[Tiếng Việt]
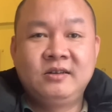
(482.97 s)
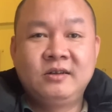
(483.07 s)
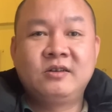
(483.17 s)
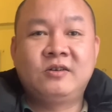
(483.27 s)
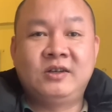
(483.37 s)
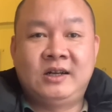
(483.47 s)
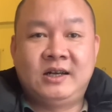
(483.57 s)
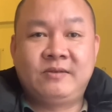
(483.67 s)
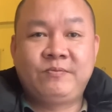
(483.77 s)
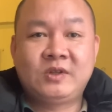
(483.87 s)
gọi
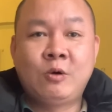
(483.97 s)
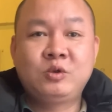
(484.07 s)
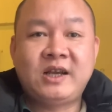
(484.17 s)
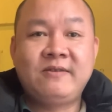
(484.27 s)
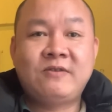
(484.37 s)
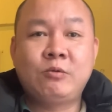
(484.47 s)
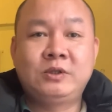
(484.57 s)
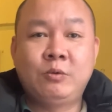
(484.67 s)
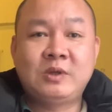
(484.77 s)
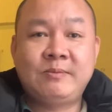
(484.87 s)
là đấu tranh phòng
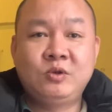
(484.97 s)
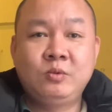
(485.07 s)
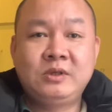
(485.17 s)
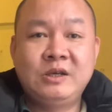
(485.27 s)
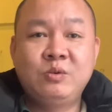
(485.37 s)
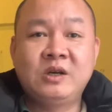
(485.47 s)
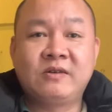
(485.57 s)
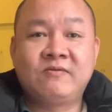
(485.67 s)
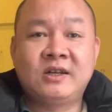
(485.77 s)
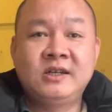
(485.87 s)
chống tham nhũng tiêu cực
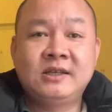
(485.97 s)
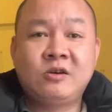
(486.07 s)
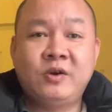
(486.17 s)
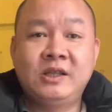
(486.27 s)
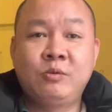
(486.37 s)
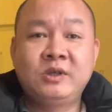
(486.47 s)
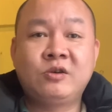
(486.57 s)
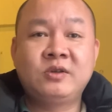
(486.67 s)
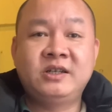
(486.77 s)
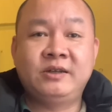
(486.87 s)
và đưa ra khỏi hệ thống những
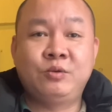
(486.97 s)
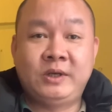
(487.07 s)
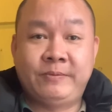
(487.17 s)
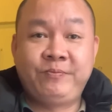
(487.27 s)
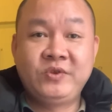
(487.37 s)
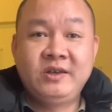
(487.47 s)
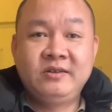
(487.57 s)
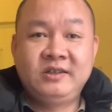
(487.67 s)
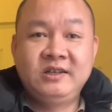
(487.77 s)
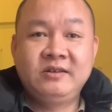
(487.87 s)
con người cụ thể,
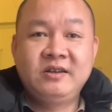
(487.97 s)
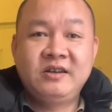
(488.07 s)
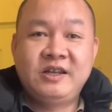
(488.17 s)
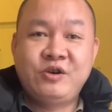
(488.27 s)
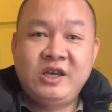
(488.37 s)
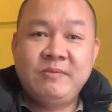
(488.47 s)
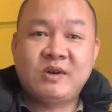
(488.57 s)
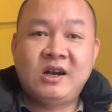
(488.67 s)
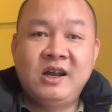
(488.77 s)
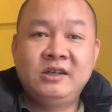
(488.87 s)
nhưng nếu khi mà
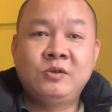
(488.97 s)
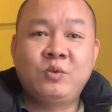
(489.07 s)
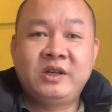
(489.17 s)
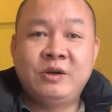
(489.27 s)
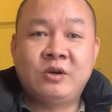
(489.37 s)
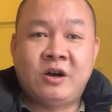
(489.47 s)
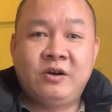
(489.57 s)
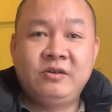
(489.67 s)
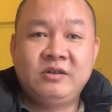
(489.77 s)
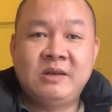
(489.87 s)
đã lợi dụng cái điều
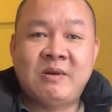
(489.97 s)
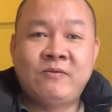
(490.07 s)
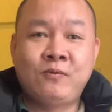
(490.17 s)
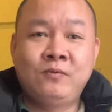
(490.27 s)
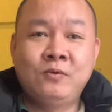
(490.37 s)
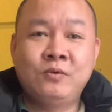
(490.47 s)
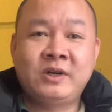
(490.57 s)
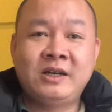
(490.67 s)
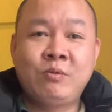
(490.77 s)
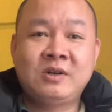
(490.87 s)
đó để mà phục vụ
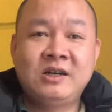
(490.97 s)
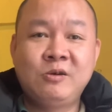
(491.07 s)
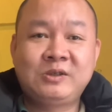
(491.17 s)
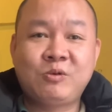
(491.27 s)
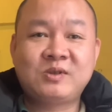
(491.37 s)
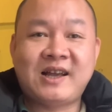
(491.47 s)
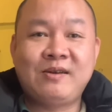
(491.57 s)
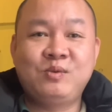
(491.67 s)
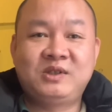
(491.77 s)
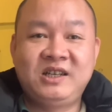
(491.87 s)
cái động cơ không trong
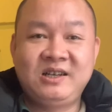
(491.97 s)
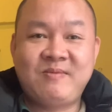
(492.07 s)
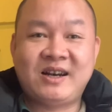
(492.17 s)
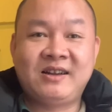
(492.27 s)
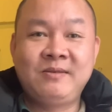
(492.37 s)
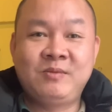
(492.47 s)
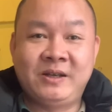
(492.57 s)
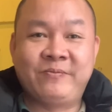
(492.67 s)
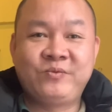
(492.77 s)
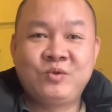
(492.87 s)
sáng của chính cái bản thân
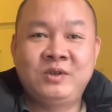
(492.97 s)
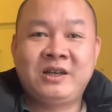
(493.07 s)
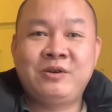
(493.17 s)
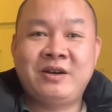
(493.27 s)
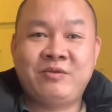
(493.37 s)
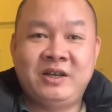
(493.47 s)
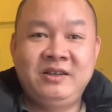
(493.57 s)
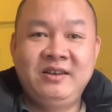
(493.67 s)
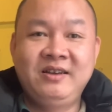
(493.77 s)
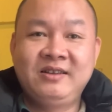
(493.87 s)
mình, của những cái ca o lờ đấy,
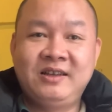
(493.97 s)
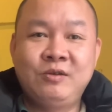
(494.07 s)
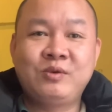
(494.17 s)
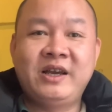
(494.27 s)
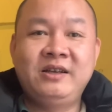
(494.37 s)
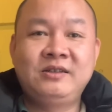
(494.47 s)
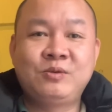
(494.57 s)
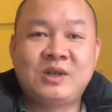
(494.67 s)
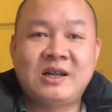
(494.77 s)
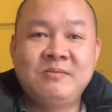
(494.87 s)
thì lúc đấy
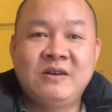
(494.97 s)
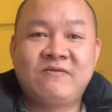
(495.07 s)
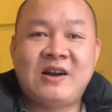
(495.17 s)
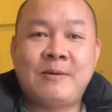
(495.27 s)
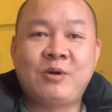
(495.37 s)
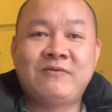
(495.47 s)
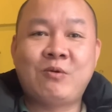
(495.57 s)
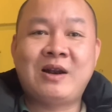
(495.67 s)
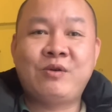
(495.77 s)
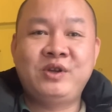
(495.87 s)
chúng ta đã bước vào một cái
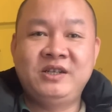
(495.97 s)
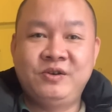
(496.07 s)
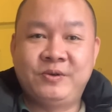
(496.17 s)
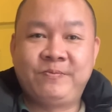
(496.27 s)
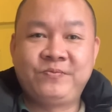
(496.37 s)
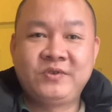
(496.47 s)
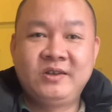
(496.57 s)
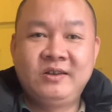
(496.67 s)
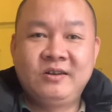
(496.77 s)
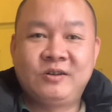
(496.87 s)
vòng lao lý rồi.
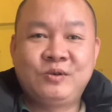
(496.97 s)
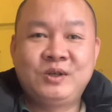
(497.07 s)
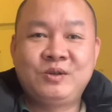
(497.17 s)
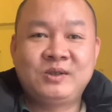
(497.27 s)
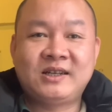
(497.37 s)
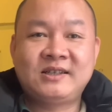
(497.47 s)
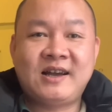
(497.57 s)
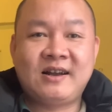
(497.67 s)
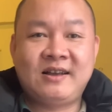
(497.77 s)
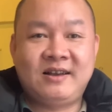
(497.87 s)
Còn tôi thì tôi sẵn
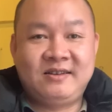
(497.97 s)
sàng là